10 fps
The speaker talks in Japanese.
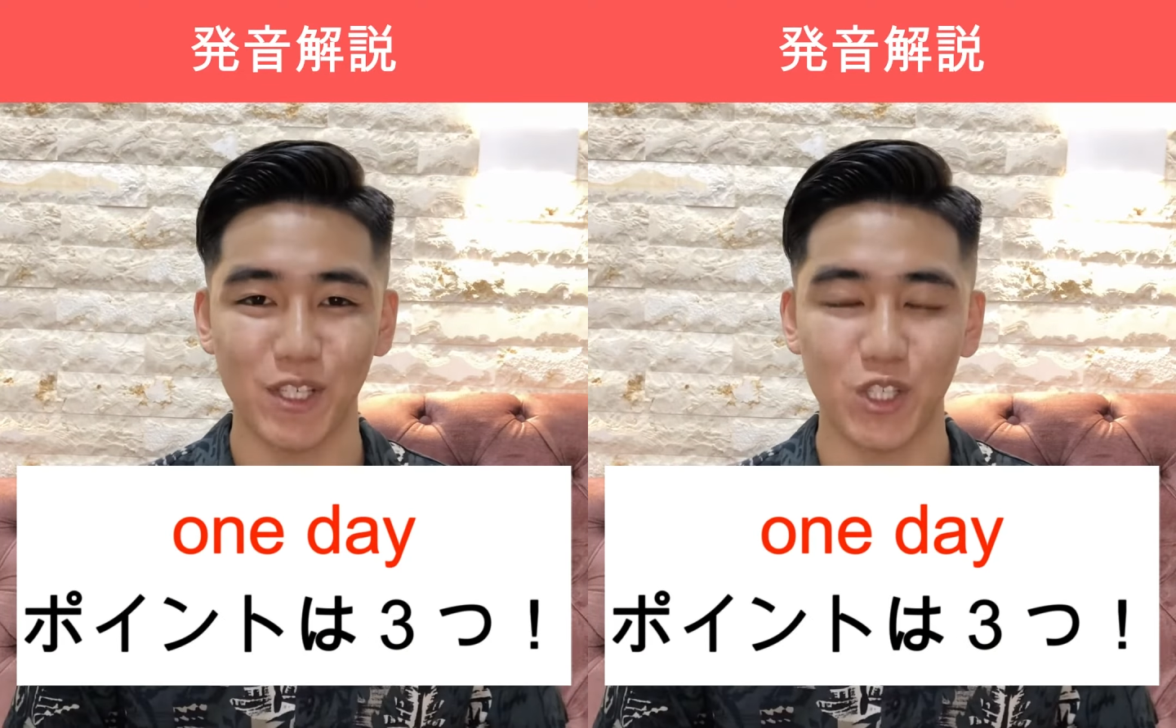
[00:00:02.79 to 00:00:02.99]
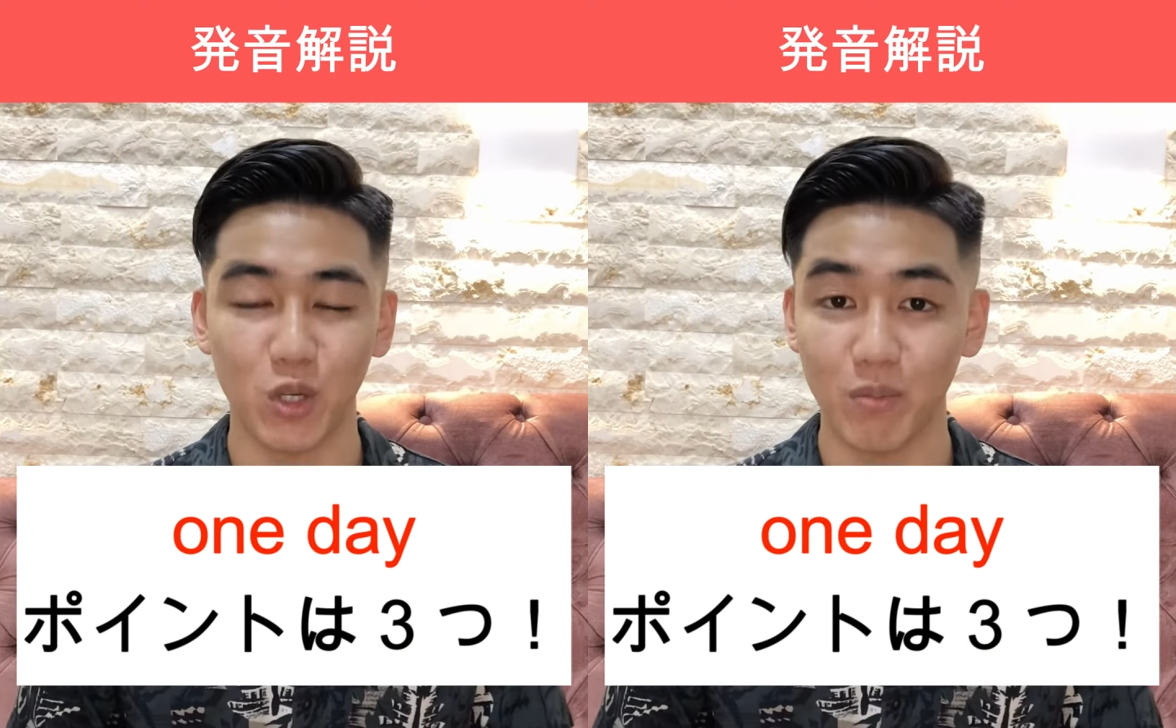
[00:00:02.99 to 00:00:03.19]

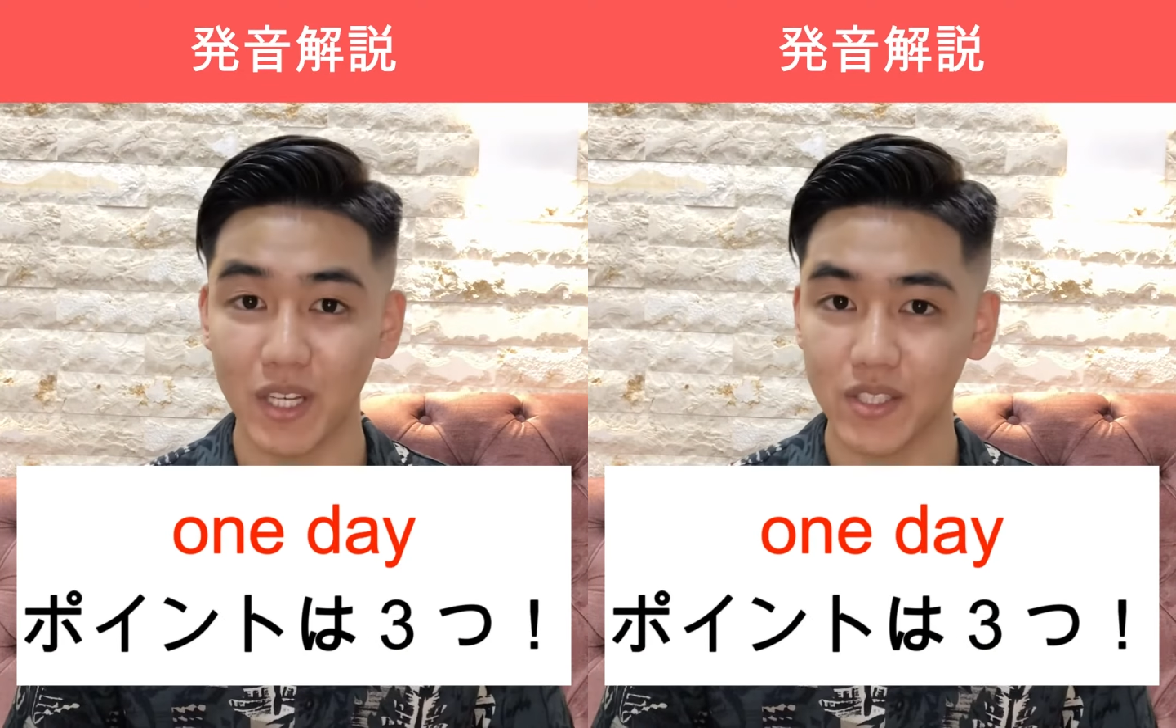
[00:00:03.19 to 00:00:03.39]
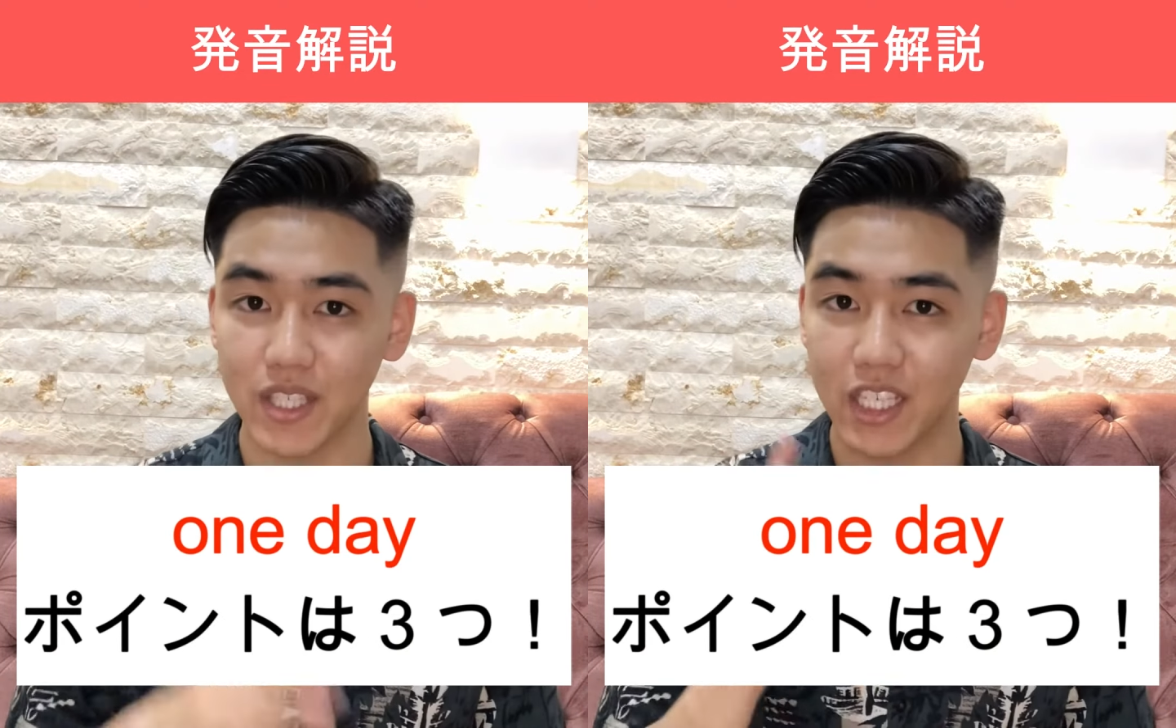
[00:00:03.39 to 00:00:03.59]
ましょう
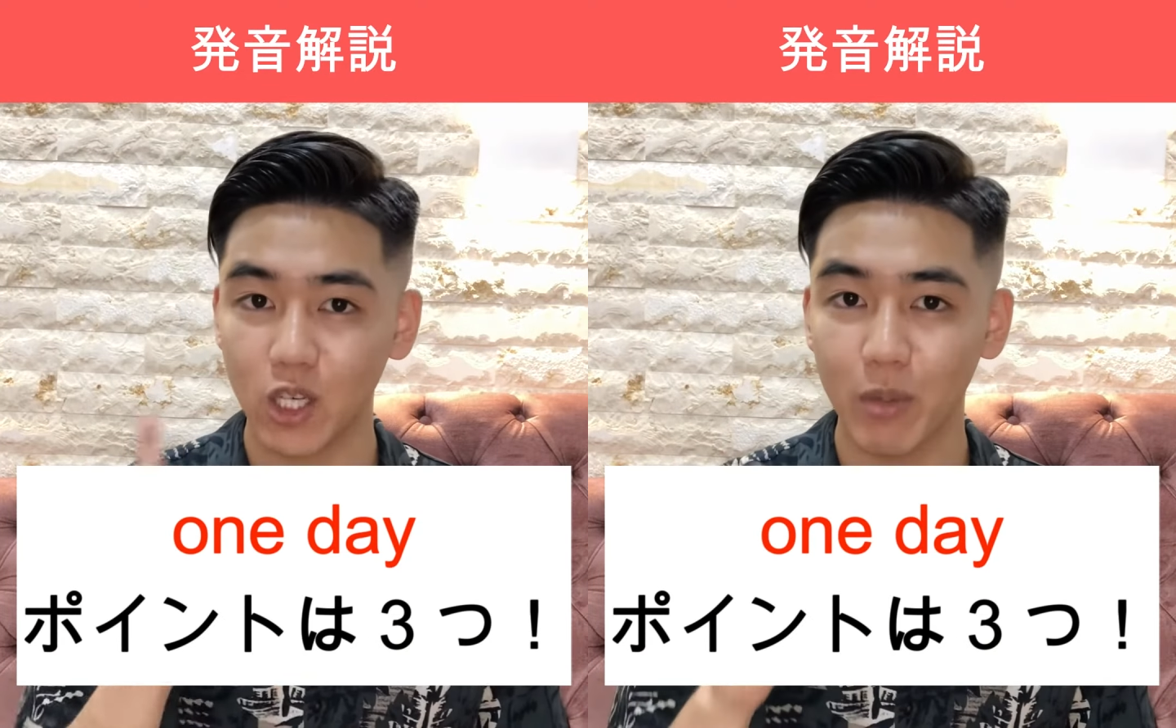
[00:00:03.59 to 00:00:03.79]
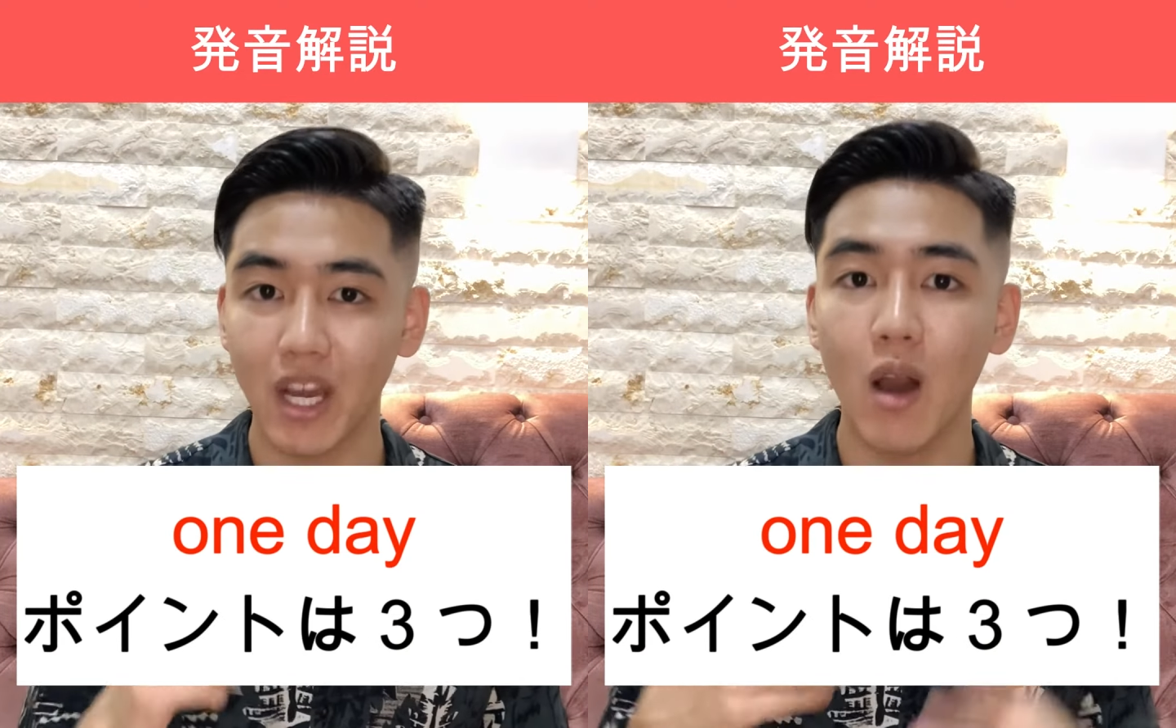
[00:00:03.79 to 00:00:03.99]
まず1
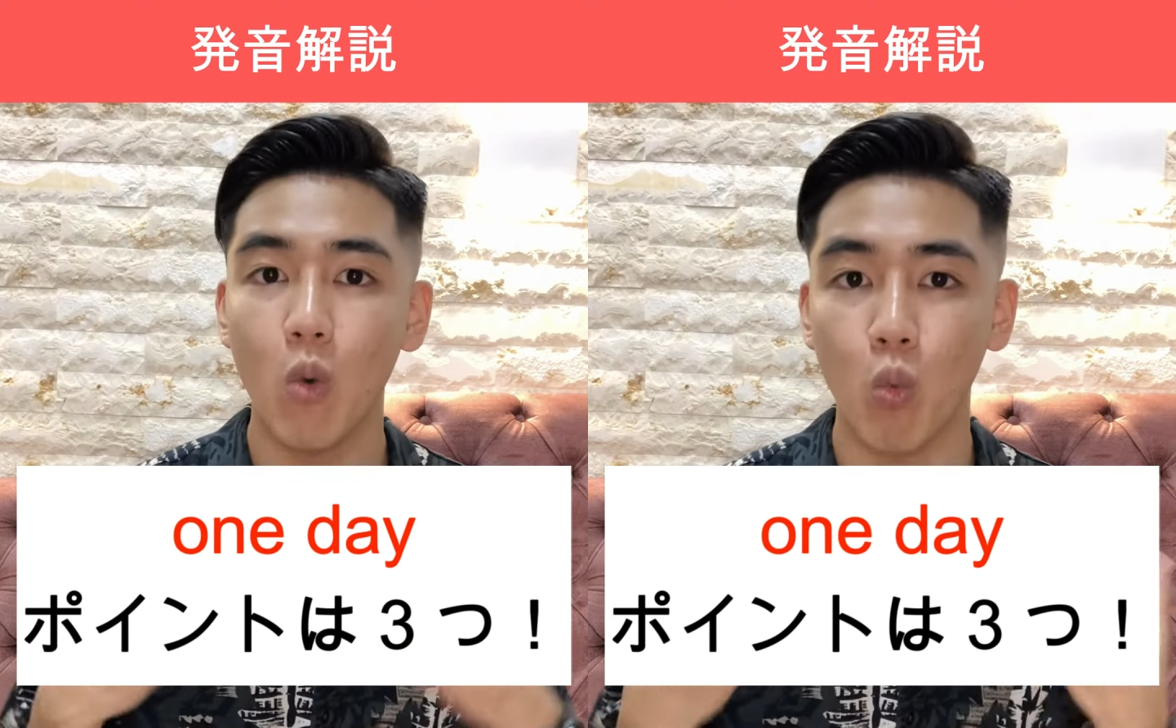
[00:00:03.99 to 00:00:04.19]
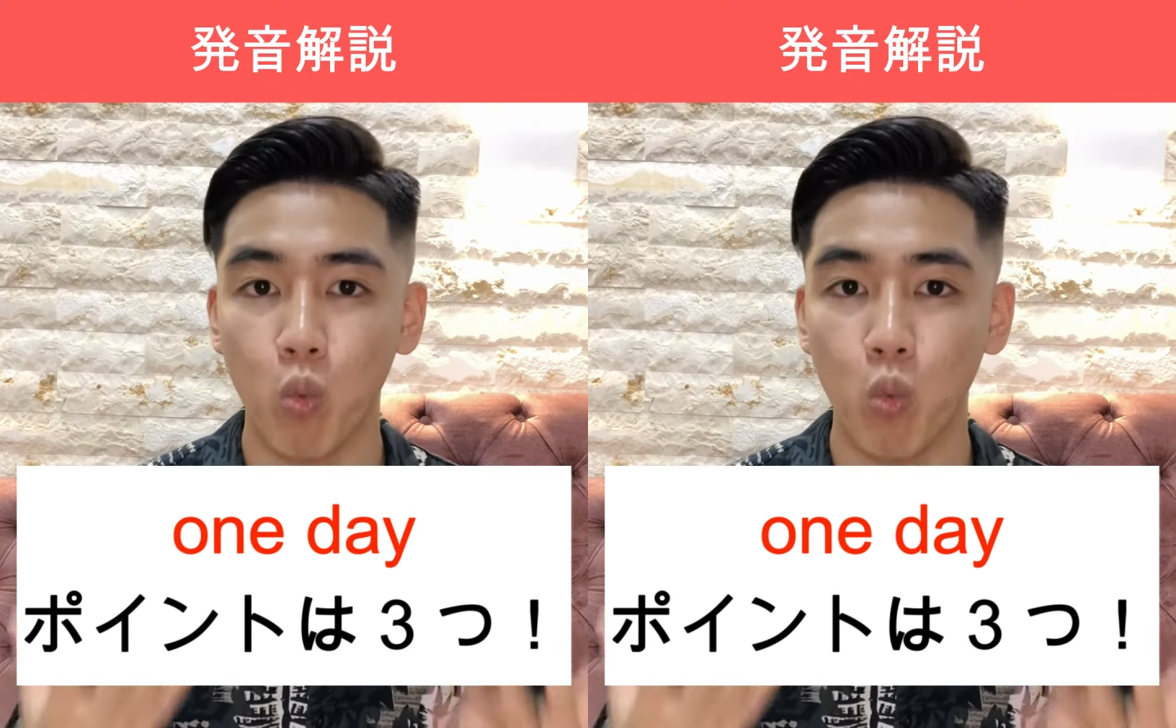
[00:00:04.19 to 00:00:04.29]
個目が